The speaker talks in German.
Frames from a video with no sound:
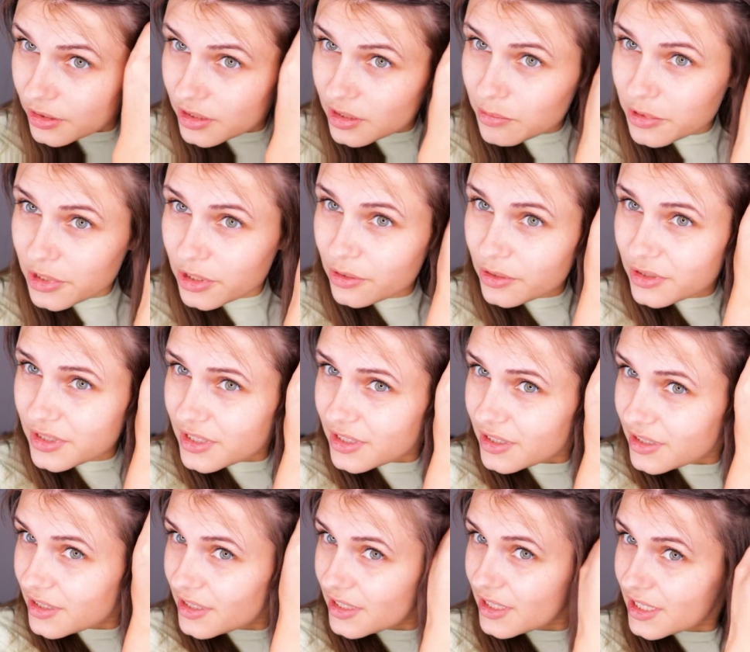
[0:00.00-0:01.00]
Und zum
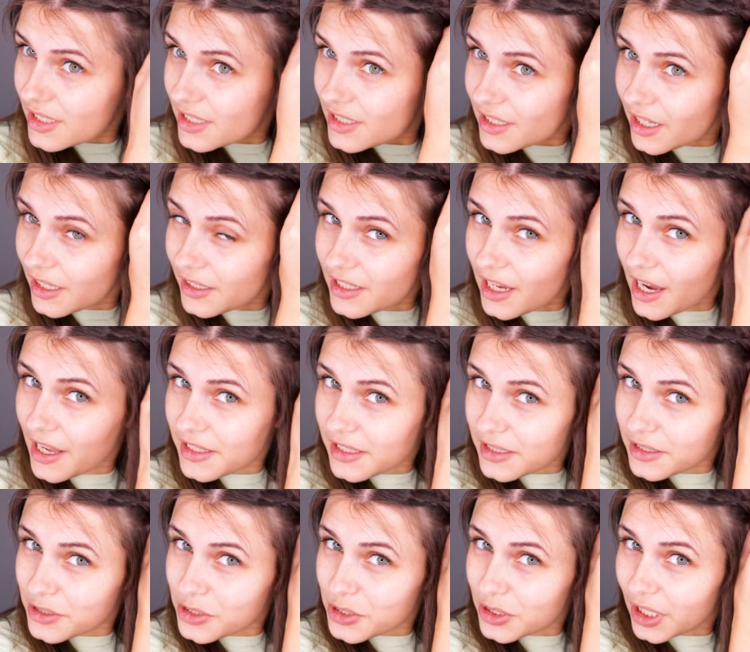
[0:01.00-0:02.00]
Schluss ziehe ich dann die
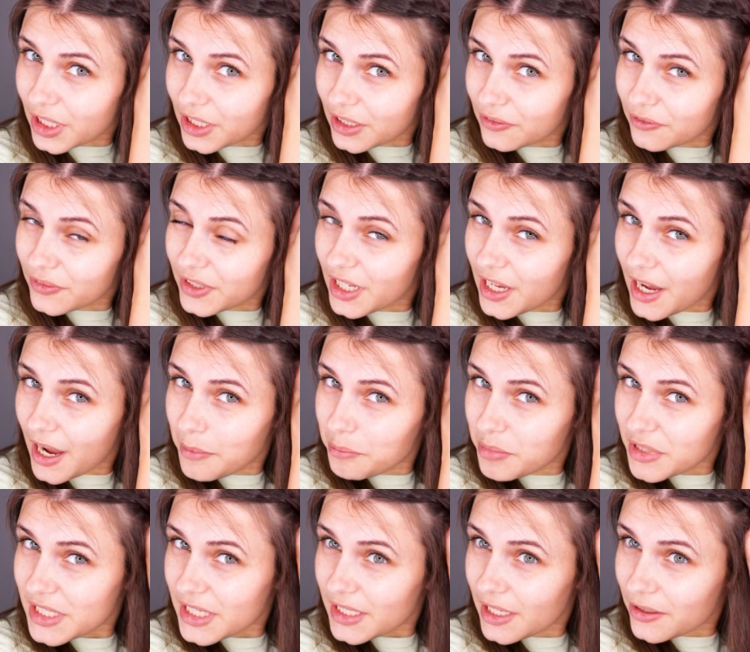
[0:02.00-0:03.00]
einzelnen Strähnen wieder ein
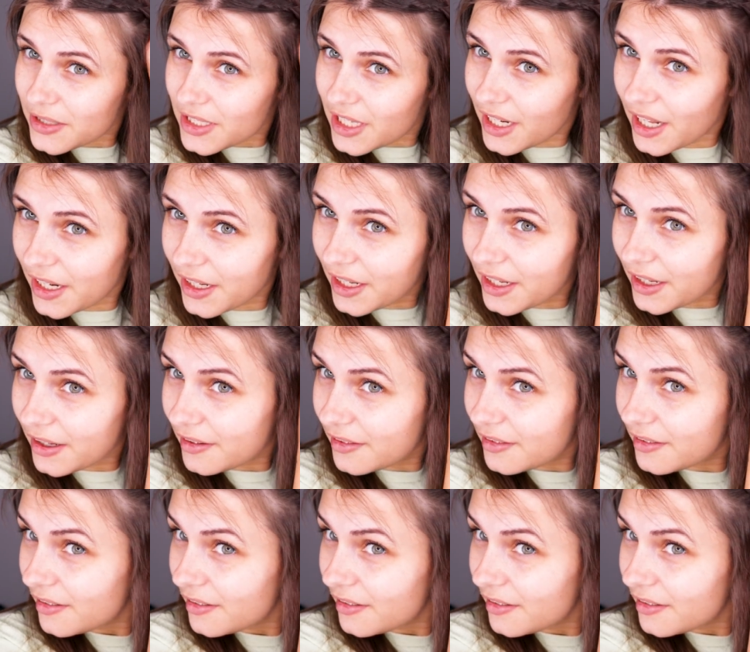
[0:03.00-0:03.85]
bisschen auseinander.